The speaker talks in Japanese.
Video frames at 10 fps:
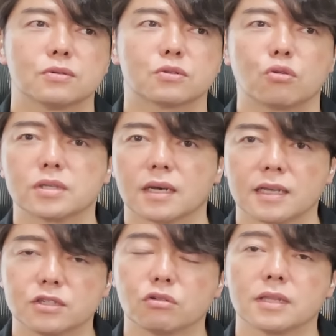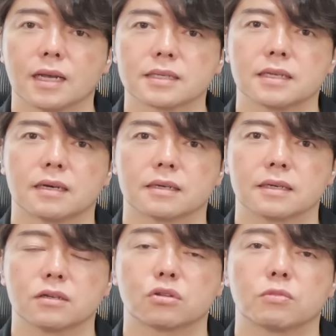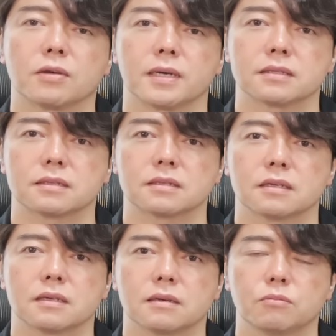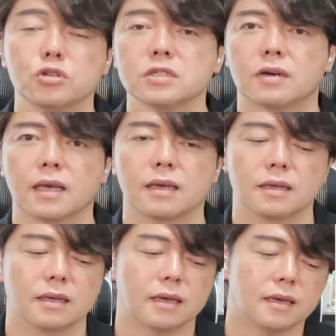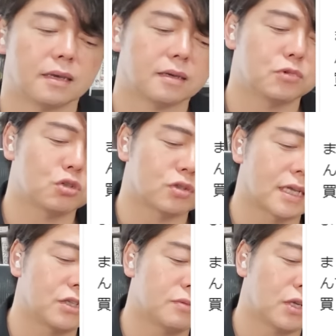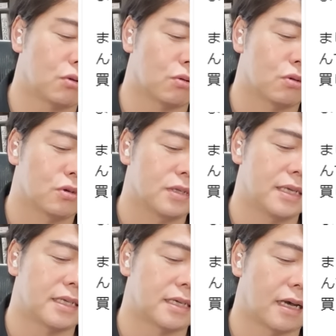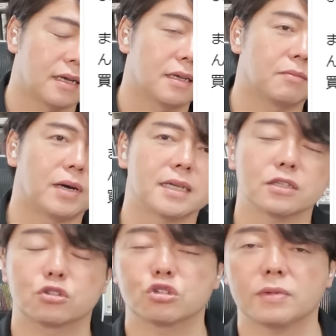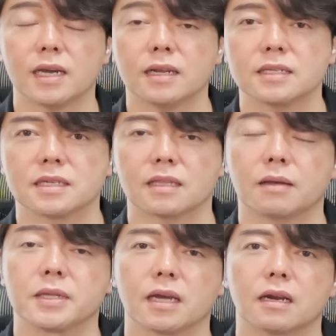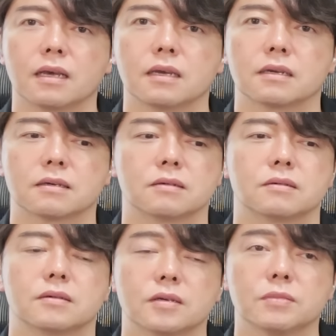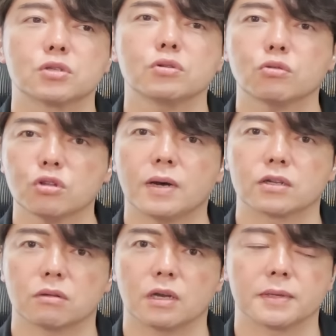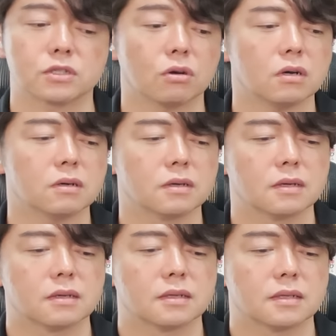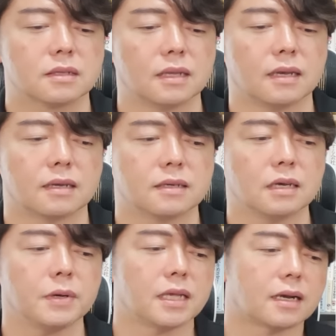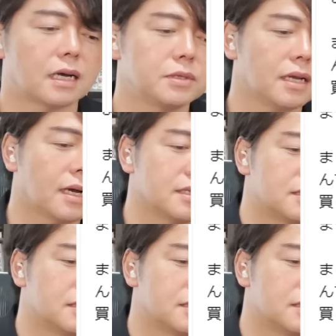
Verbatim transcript: 投資家が非常にたくさんいると思います。もしくはね、えー、むしろ30万の利益がマイナス10万円になっちゃったみたいなね、まあ、そういったこともあると思いますよ。で、やっぱね、株で買い